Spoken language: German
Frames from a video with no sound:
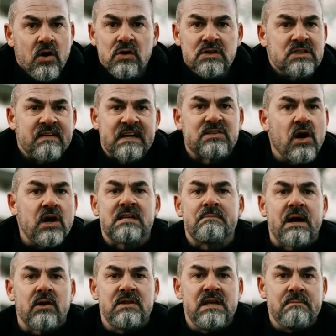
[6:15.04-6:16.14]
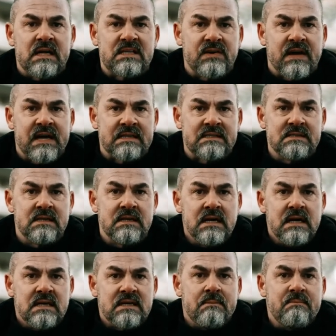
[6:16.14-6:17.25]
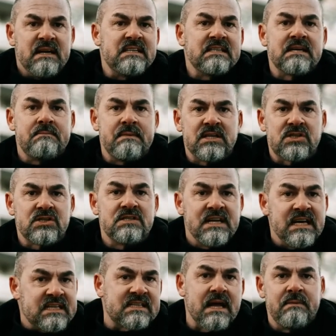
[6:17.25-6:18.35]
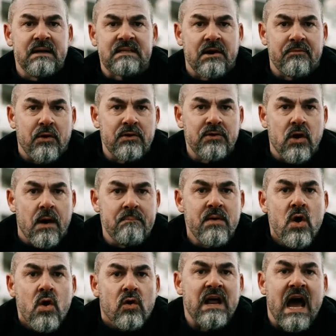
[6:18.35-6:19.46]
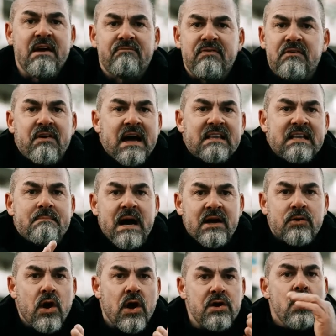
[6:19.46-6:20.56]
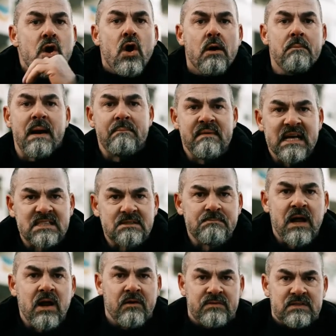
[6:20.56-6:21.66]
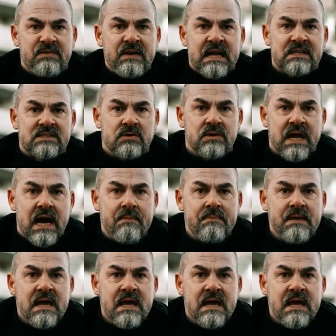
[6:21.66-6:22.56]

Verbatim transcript: Und sowas sollte man auch niemals vergessen, damit diese Menschen nicht damit davonkommen und einfach weitermachen können und beim nächsten Mal läuft es wieder so. Ja?